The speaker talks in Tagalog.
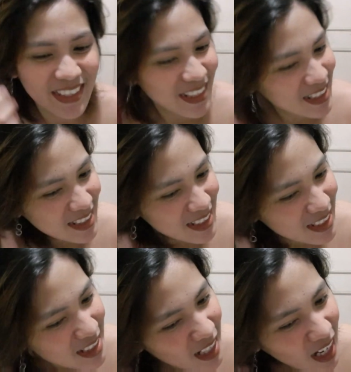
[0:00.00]
Well,
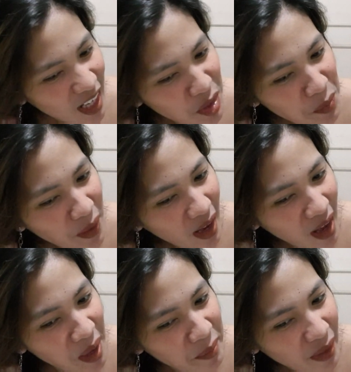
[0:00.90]
ano pa
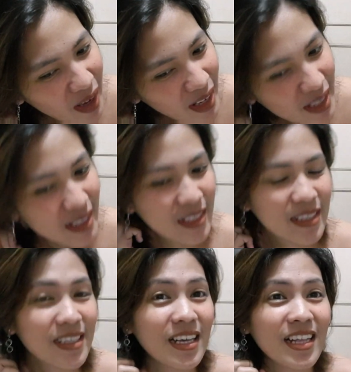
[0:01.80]
nga ba?
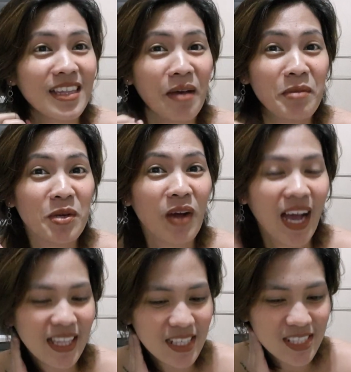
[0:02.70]
Dami kong
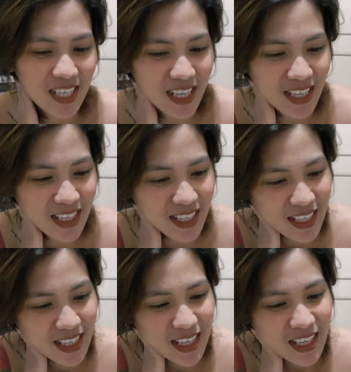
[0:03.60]
hanas eh.
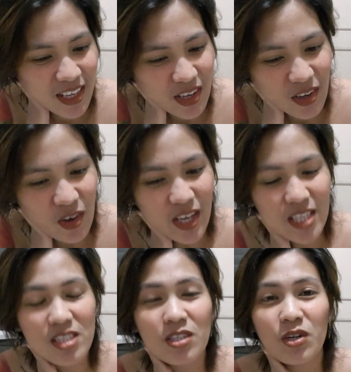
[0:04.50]

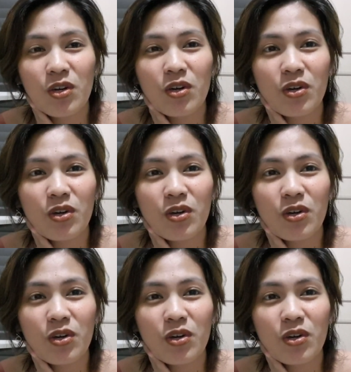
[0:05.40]
Okay, so,